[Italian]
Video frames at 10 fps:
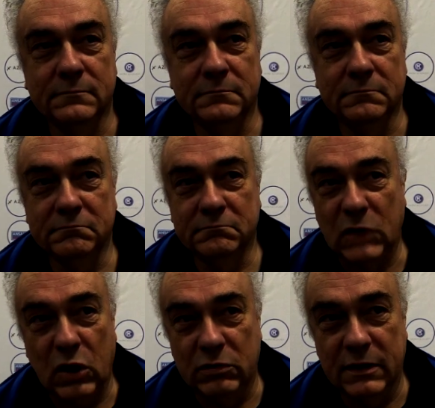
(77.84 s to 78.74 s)

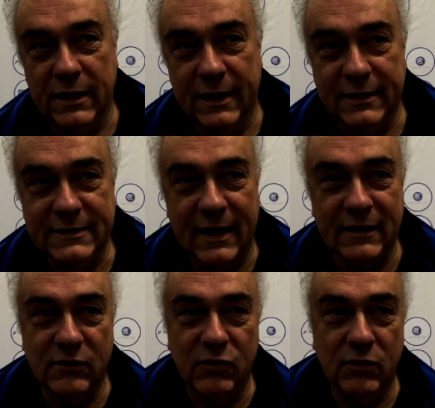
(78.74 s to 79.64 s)
No, direi che è
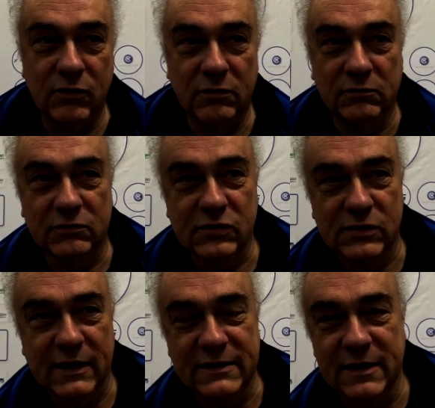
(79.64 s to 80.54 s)
stato
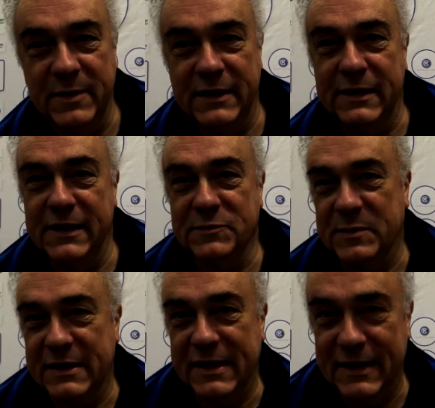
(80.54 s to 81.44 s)
sostanzialmente
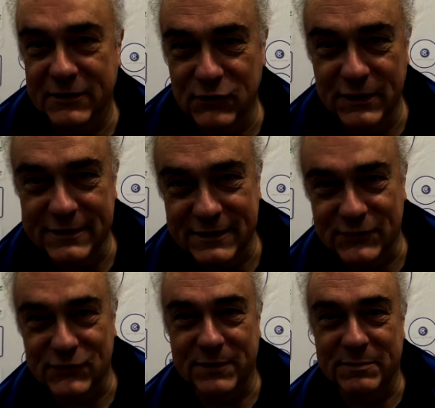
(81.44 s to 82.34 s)
inaspettato, nel
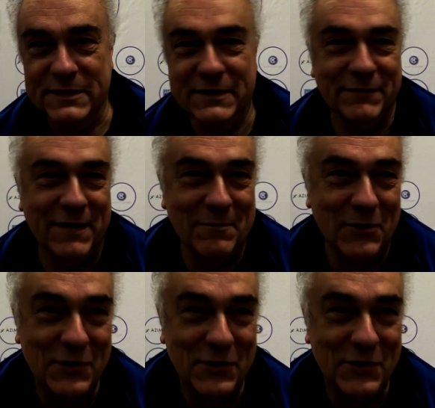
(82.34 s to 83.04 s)
senso che pensavamo